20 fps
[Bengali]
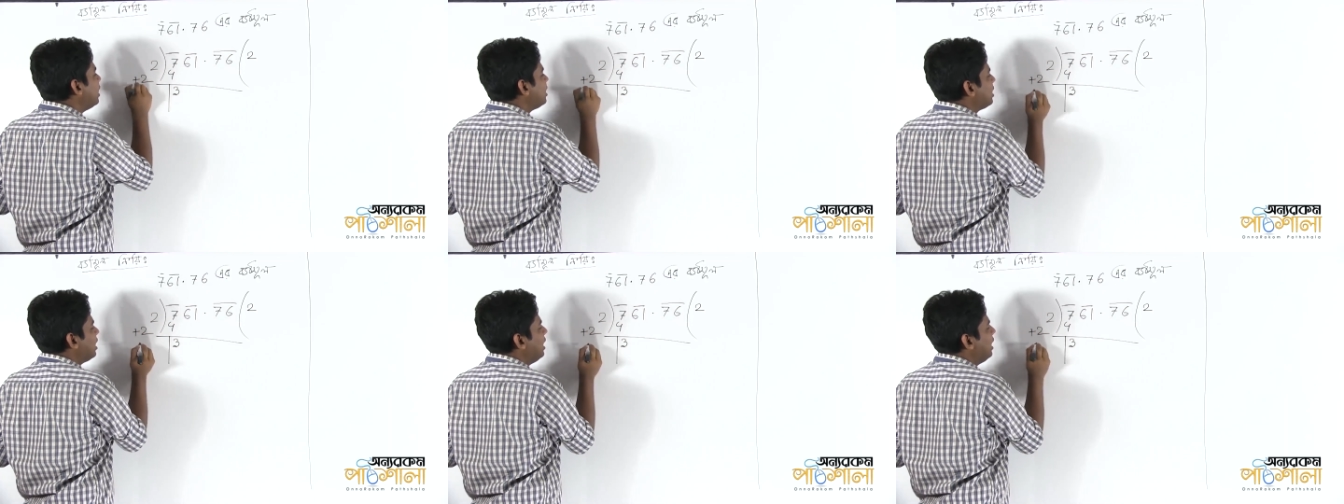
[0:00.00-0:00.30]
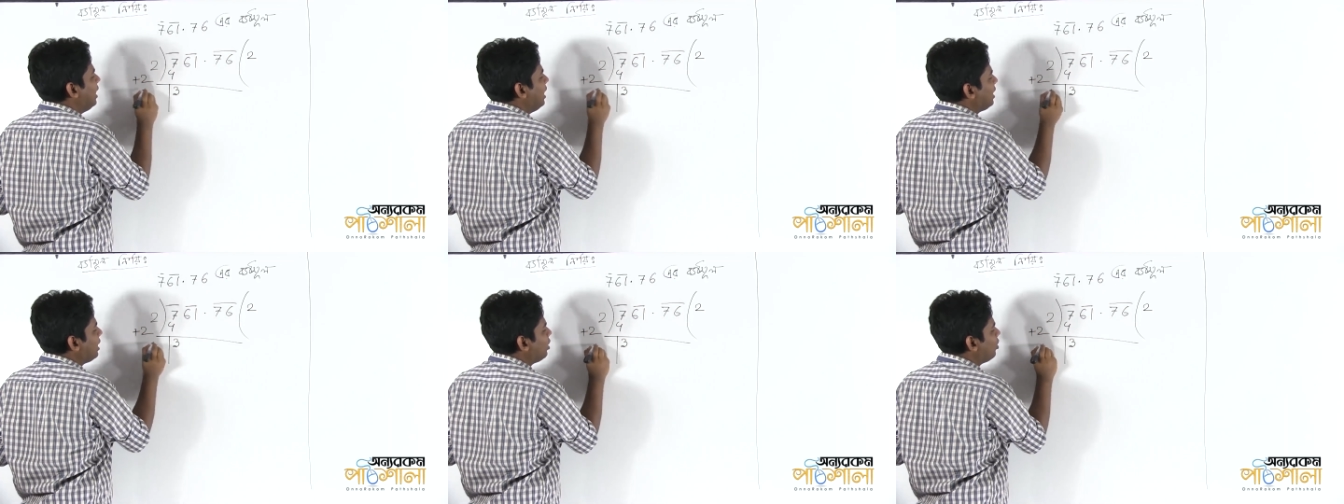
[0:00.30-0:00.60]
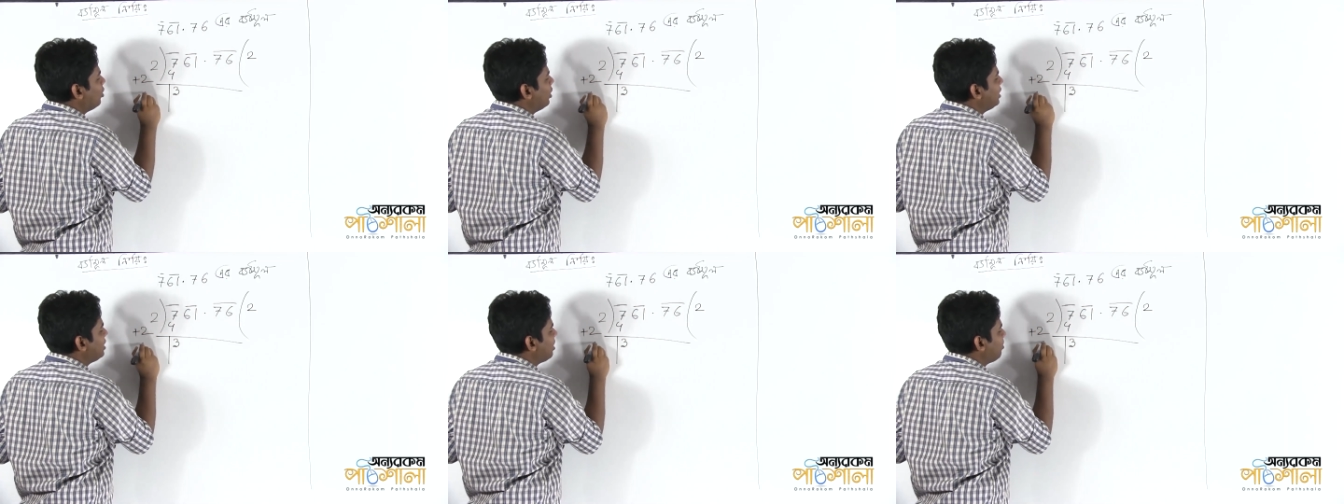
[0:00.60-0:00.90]
তাহলে এটা
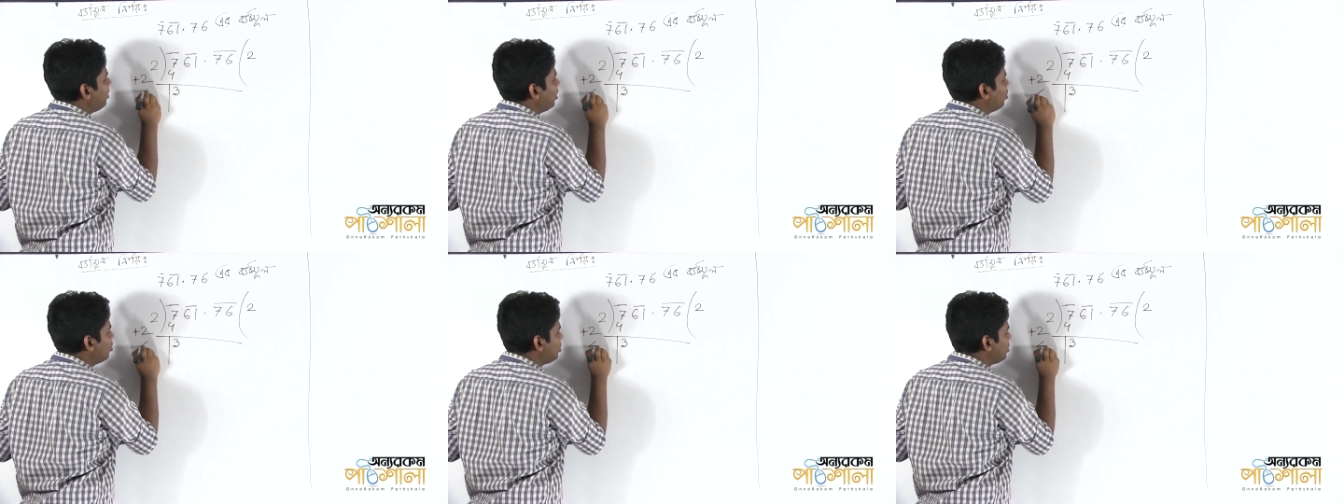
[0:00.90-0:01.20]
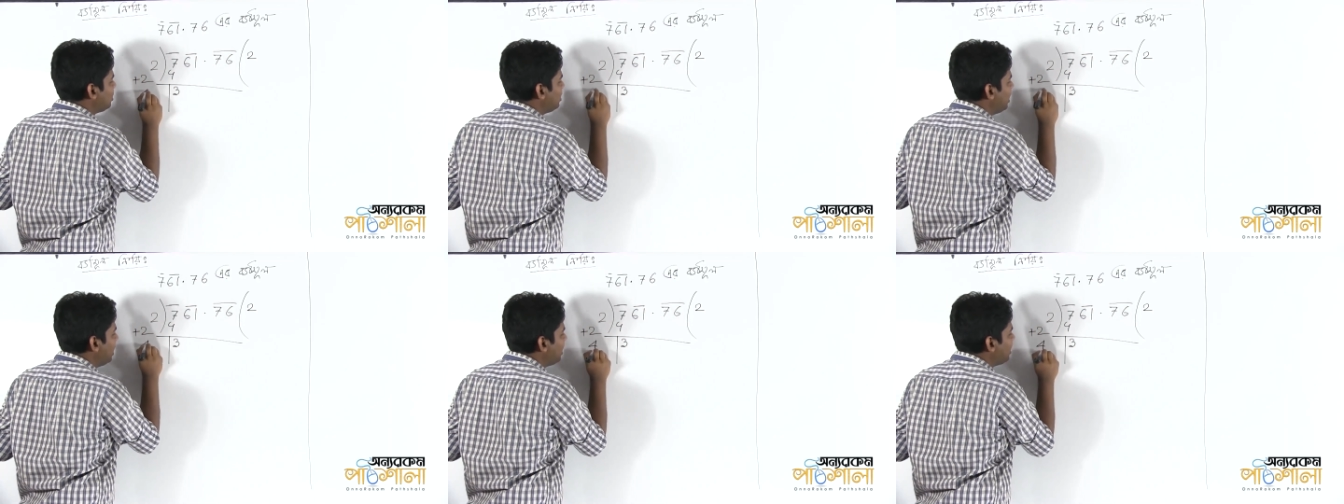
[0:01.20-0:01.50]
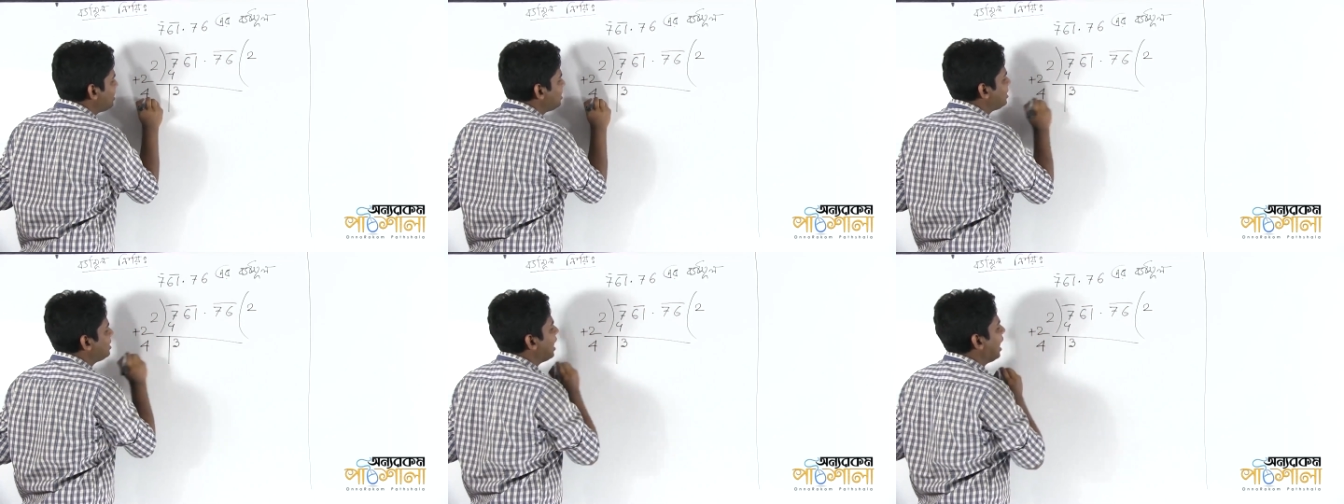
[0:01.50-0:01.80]
হয়ে যাবে হচ্ছে
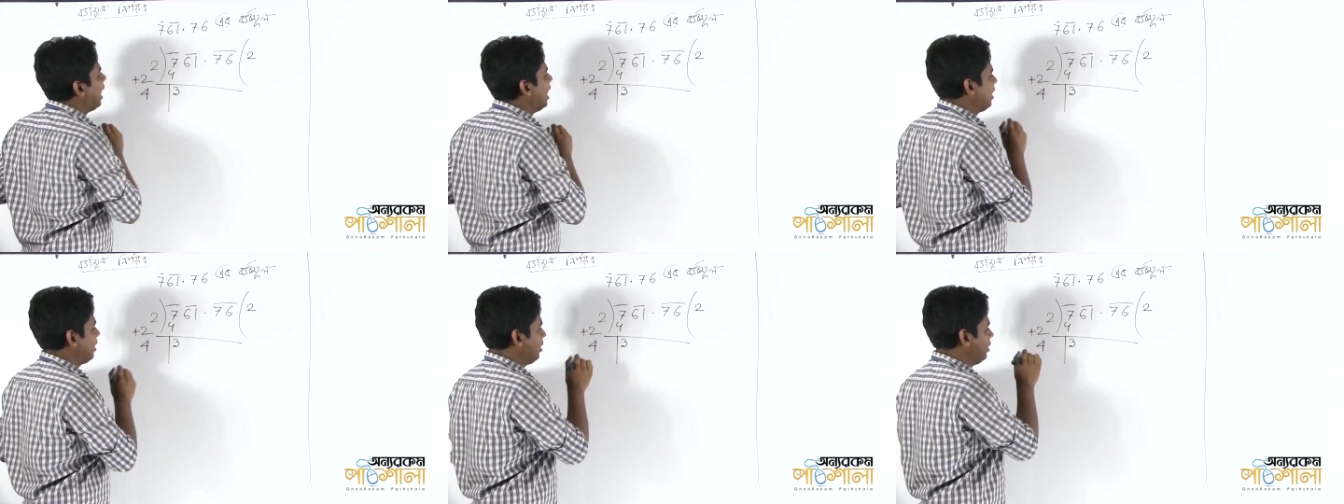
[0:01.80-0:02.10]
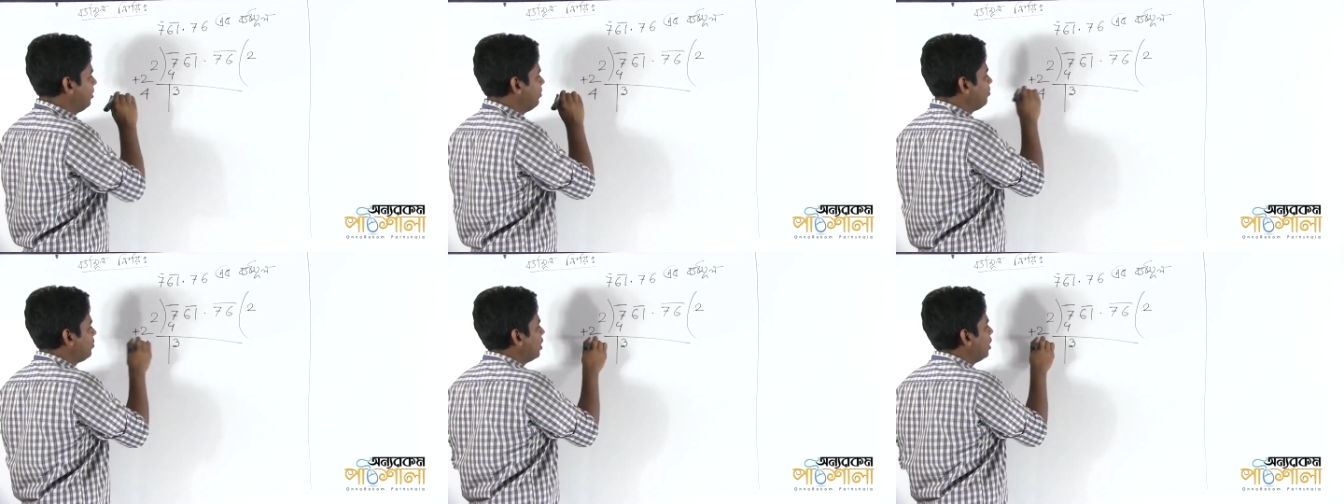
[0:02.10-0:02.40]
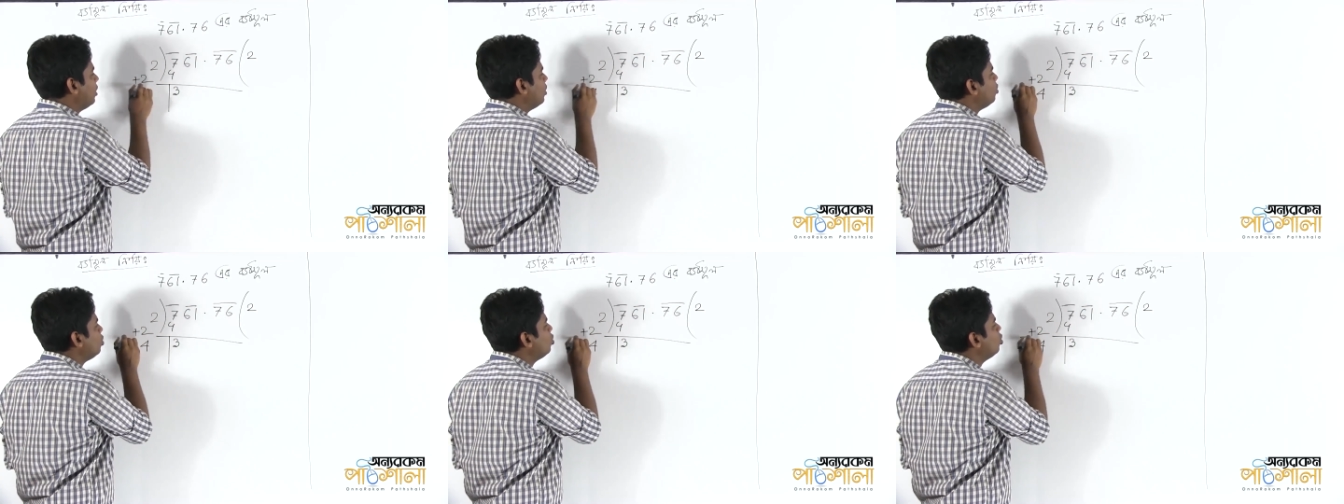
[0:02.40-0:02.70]
চার
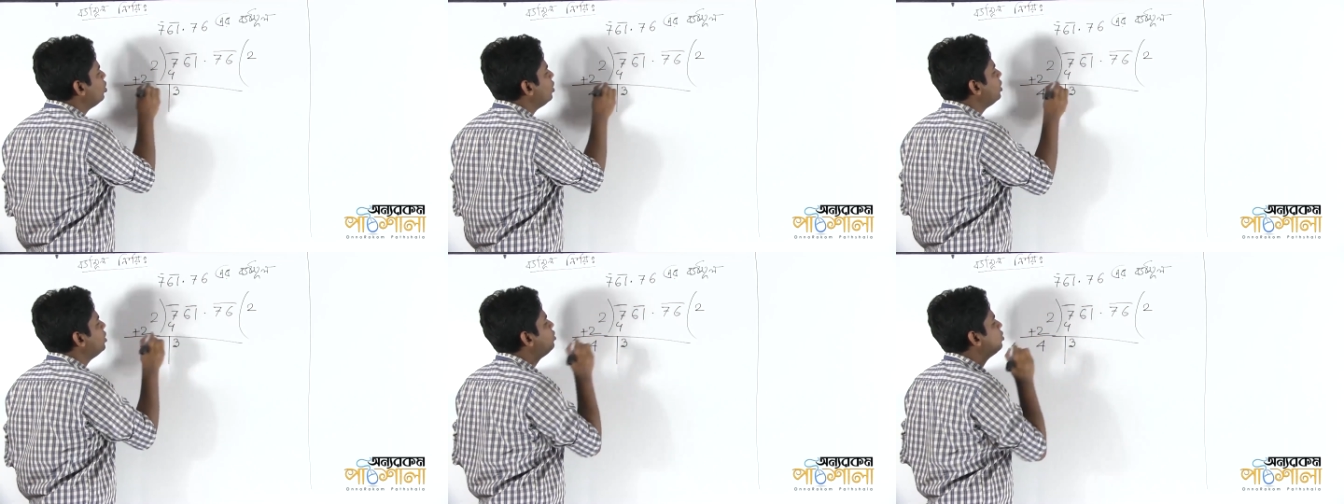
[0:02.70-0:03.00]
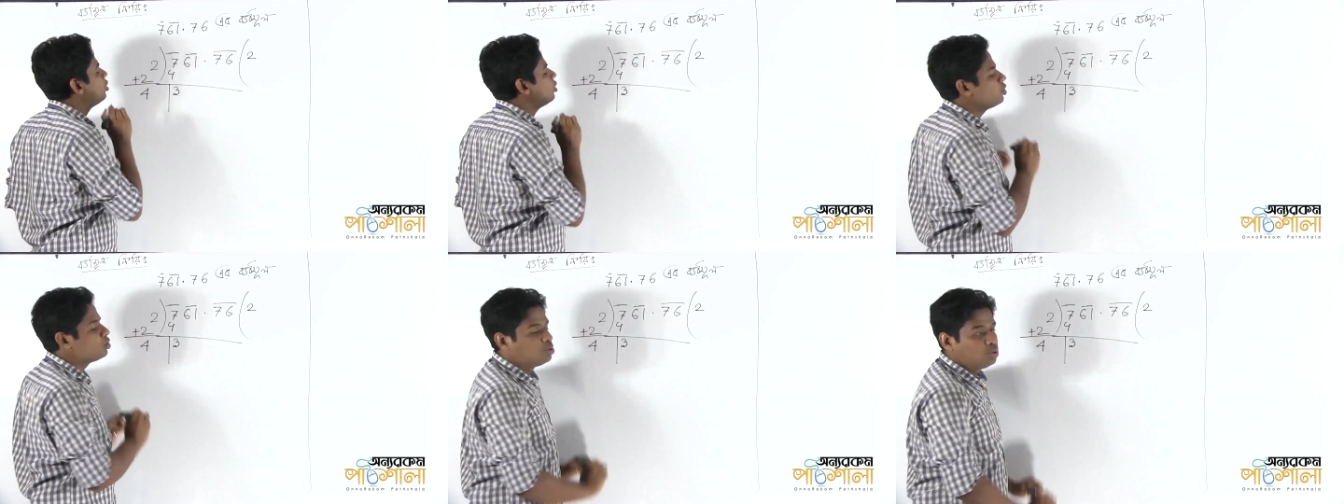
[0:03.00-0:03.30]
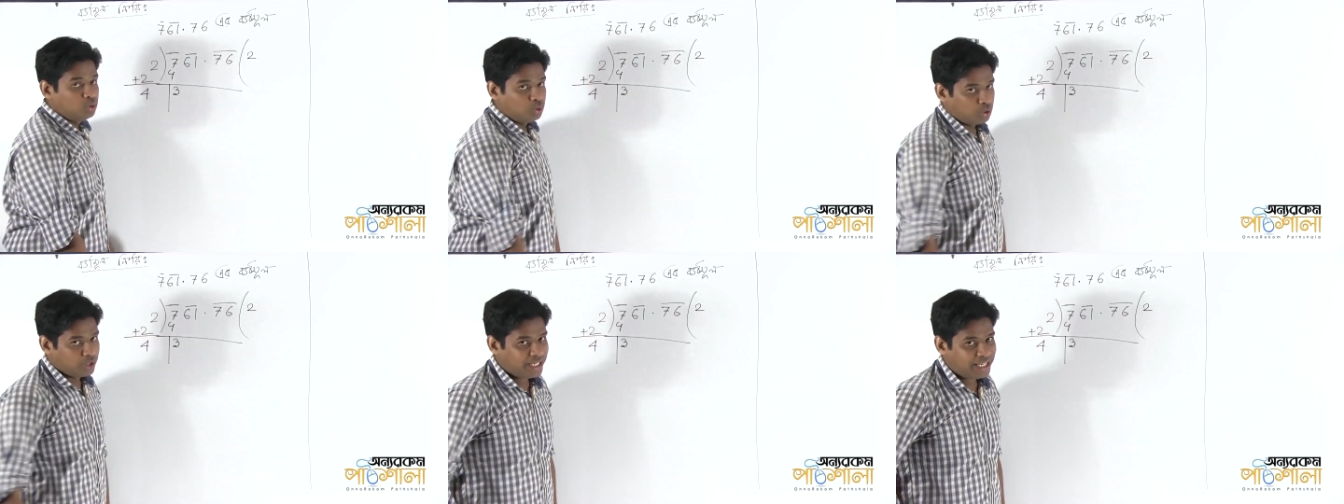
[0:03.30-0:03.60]
দুই যোগ
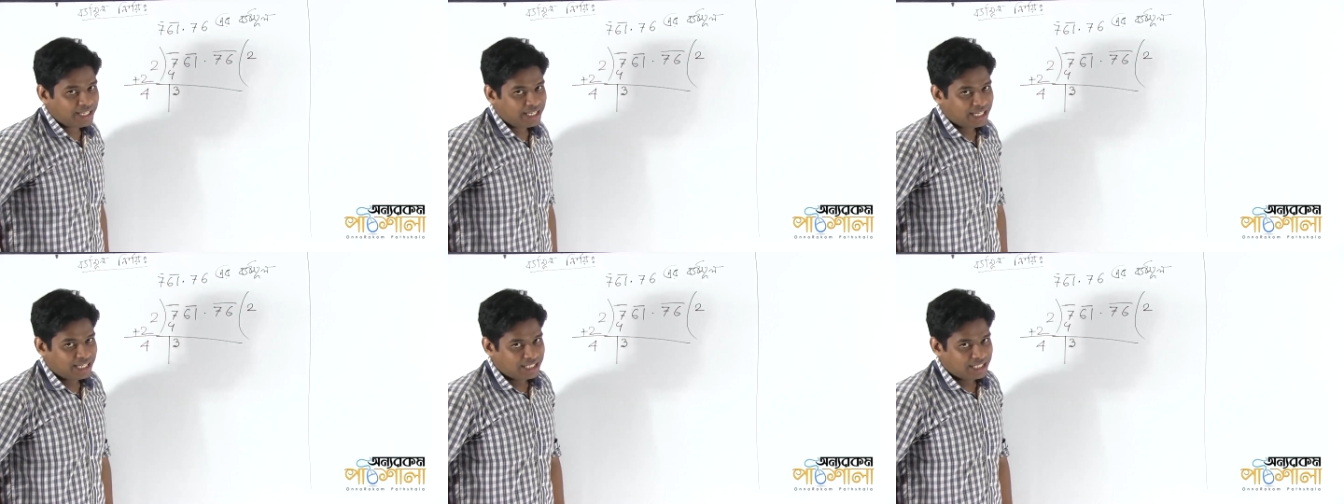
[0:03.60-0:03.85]
দুই